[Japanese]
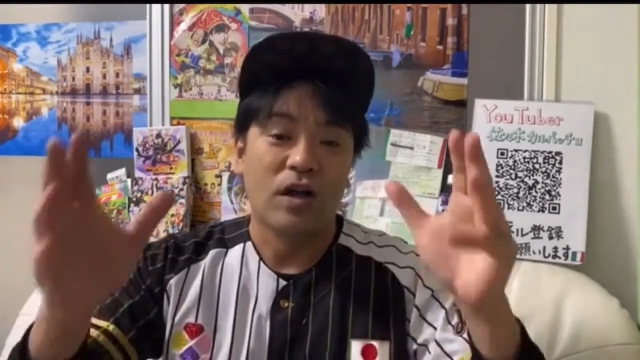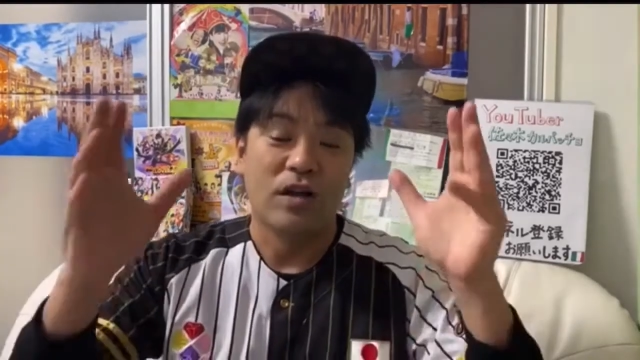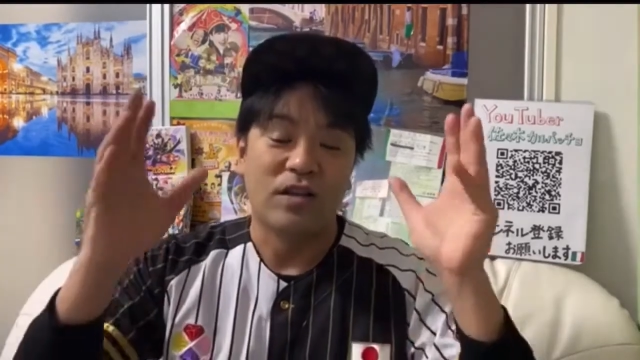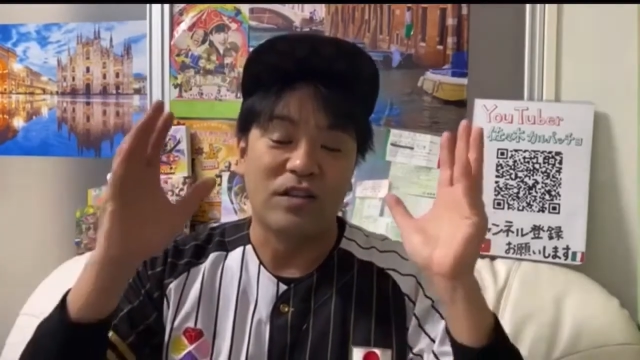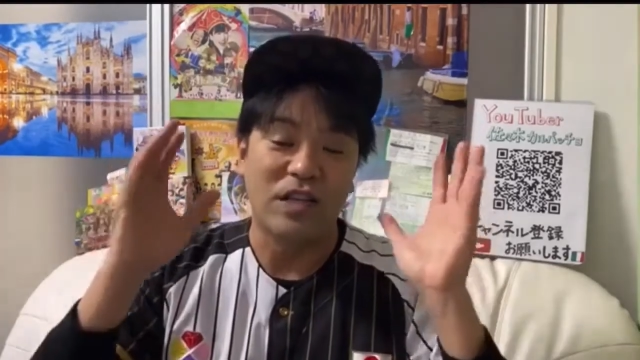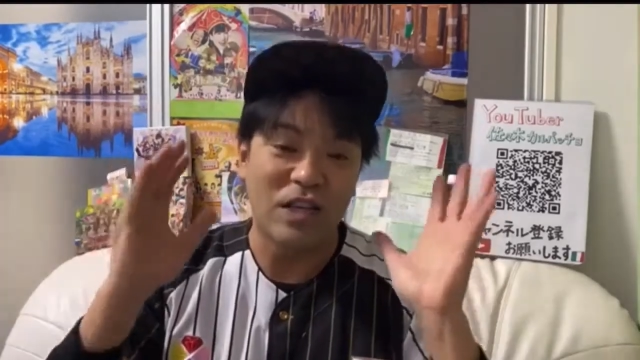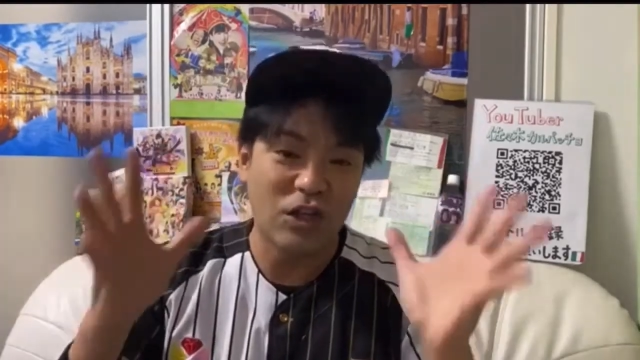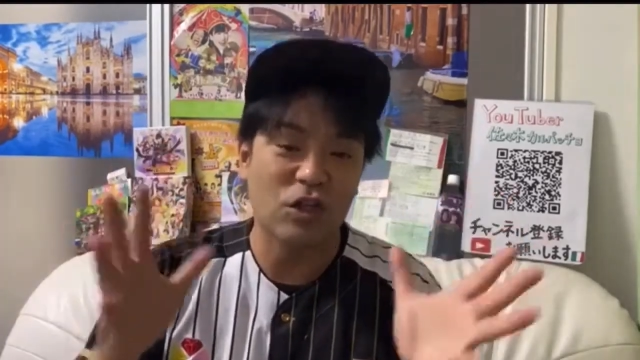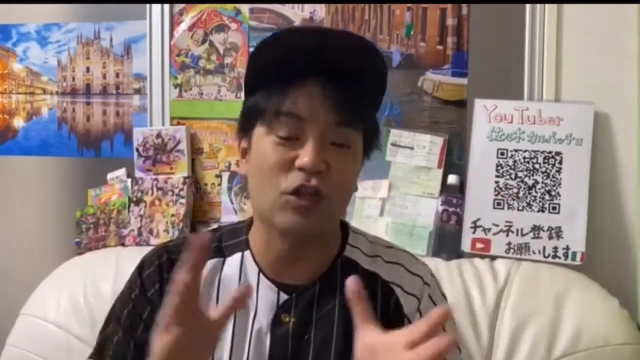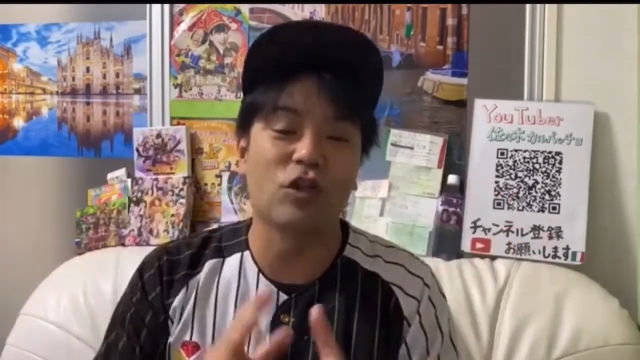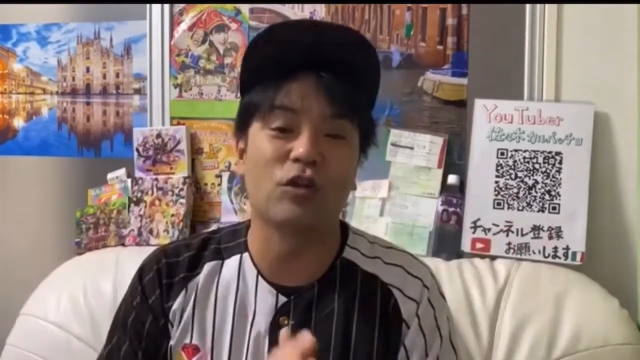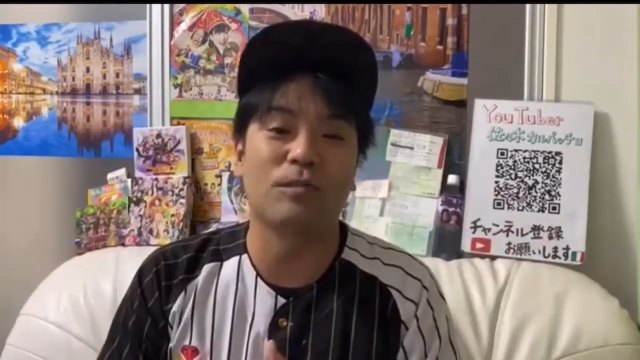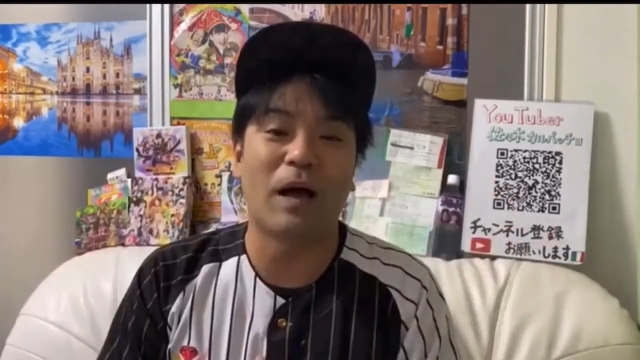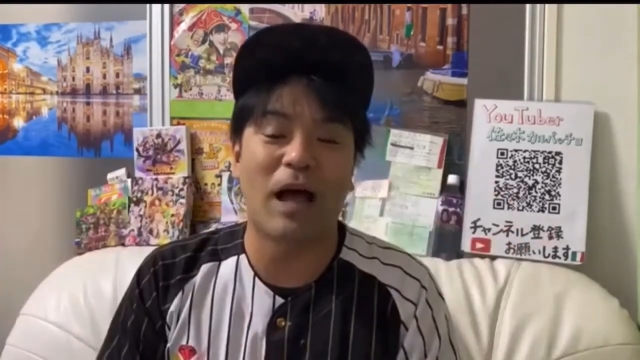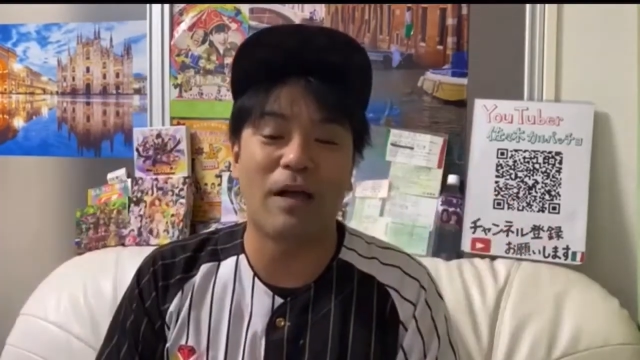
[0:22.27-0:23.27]
にじゅ
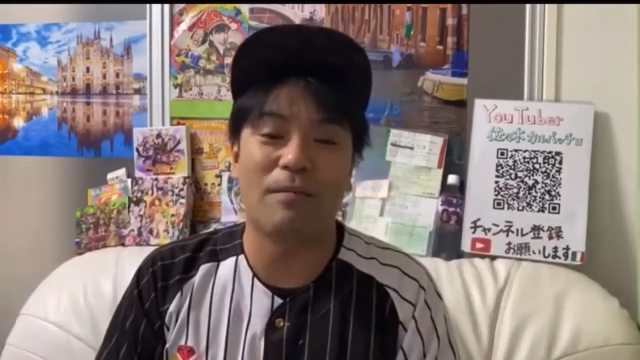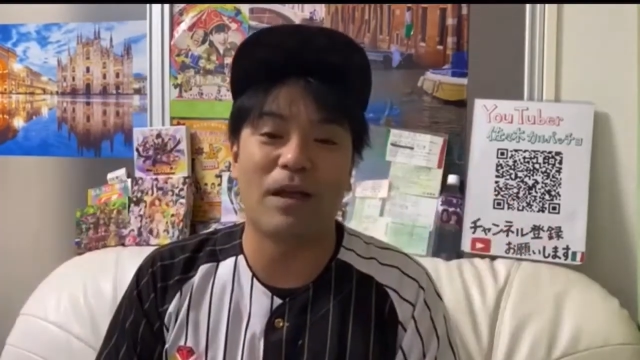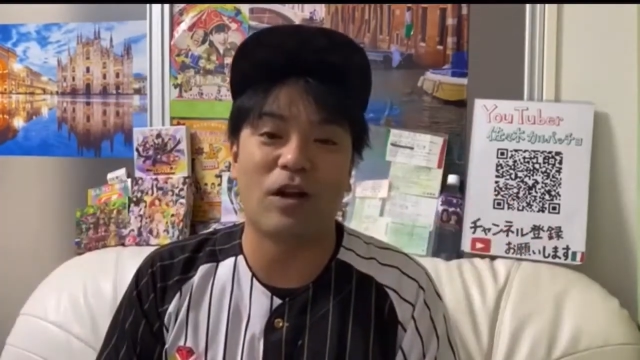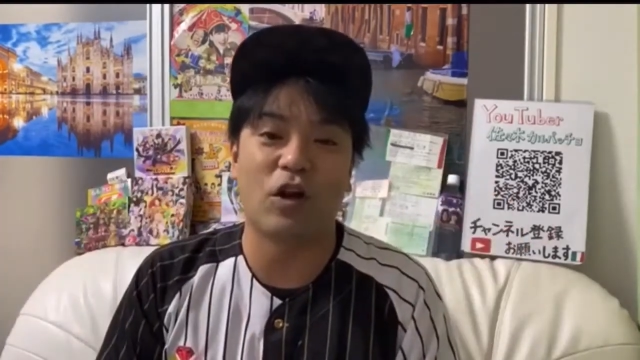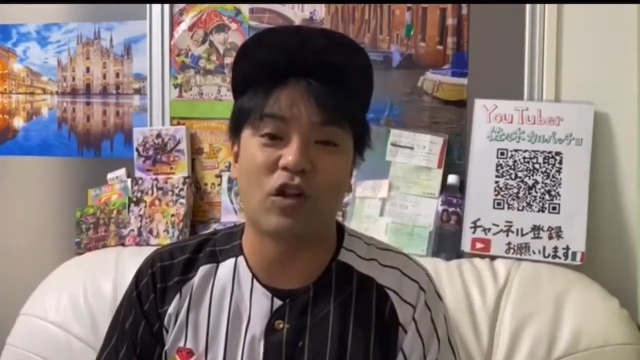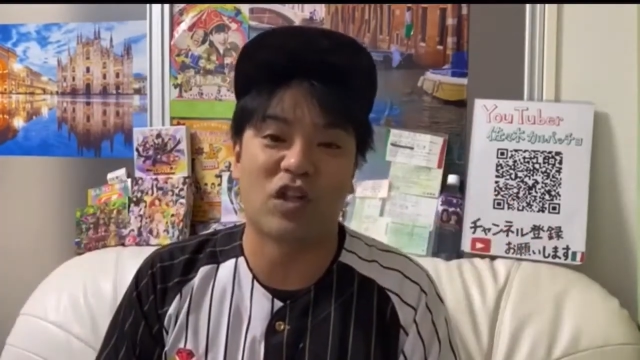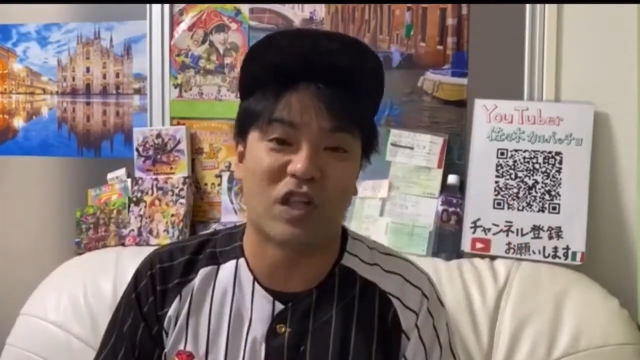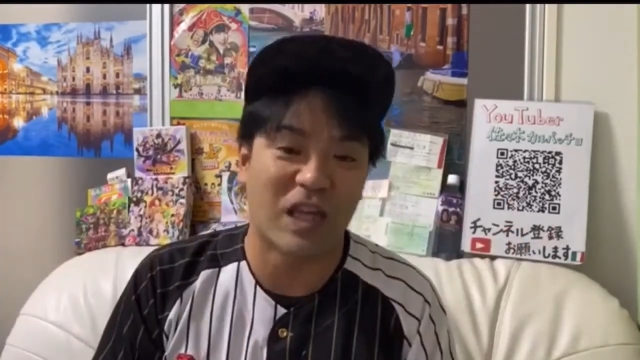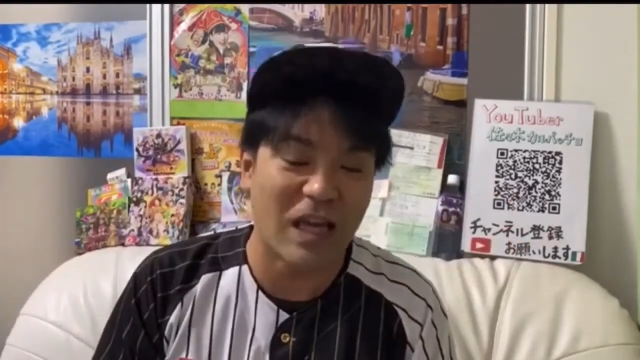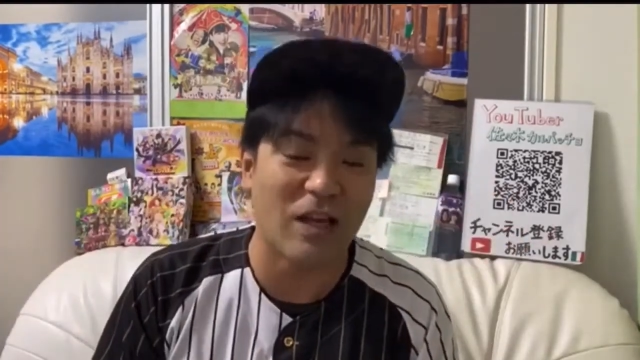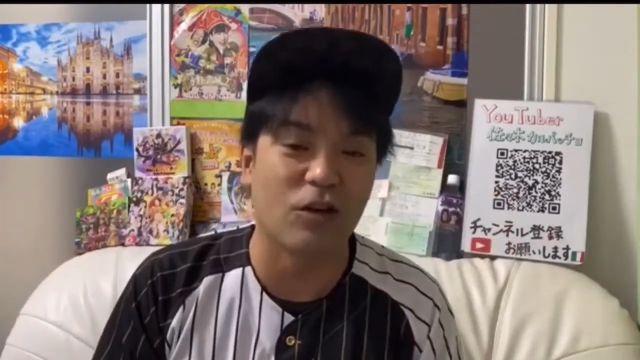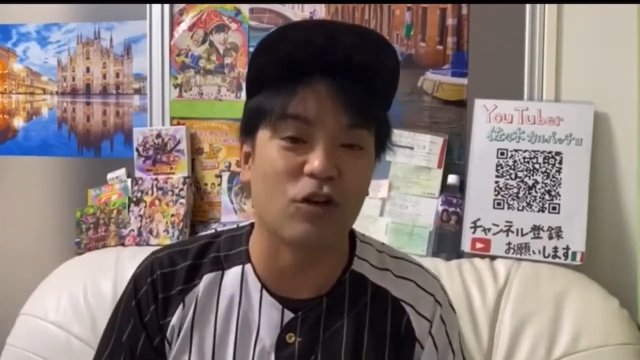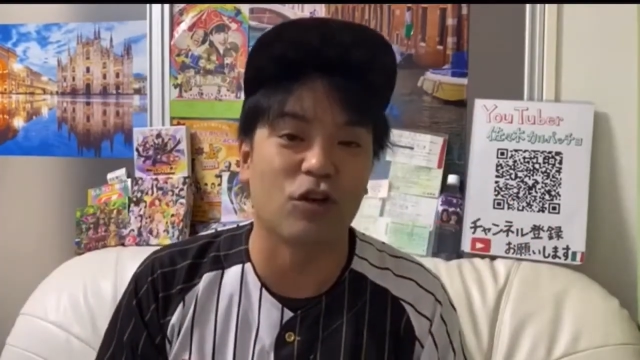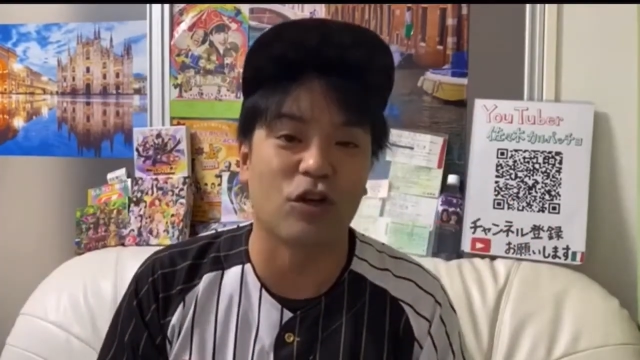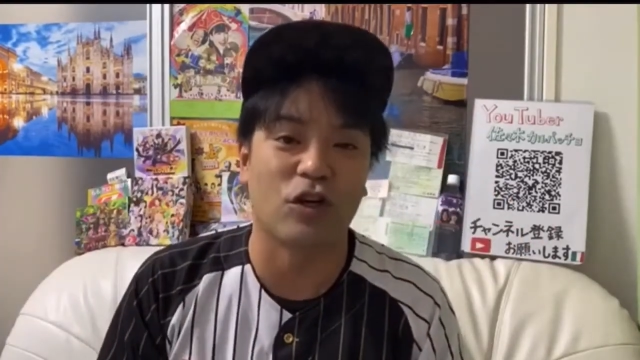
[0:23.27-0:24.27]
うまいめの
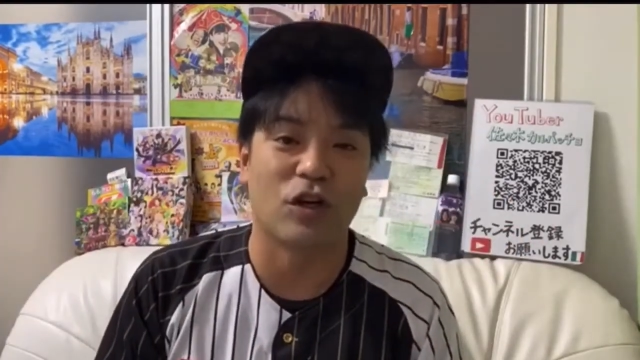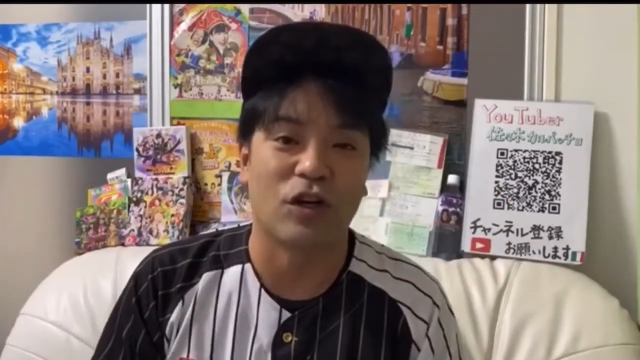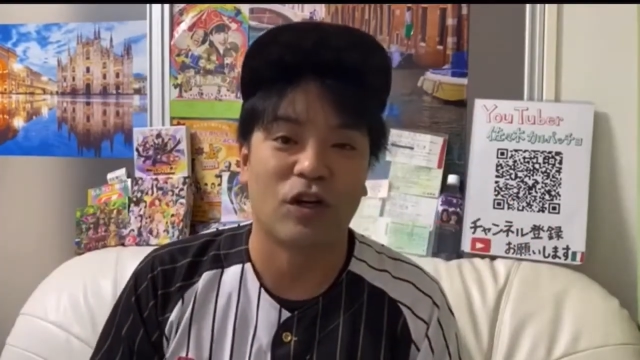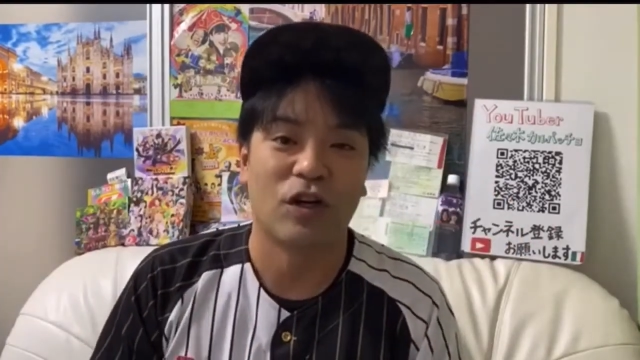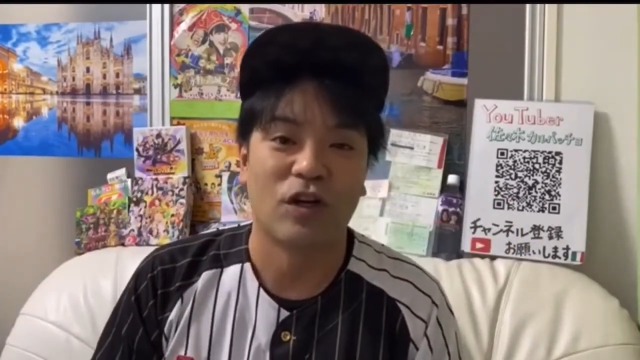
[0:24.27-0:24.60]
シングル、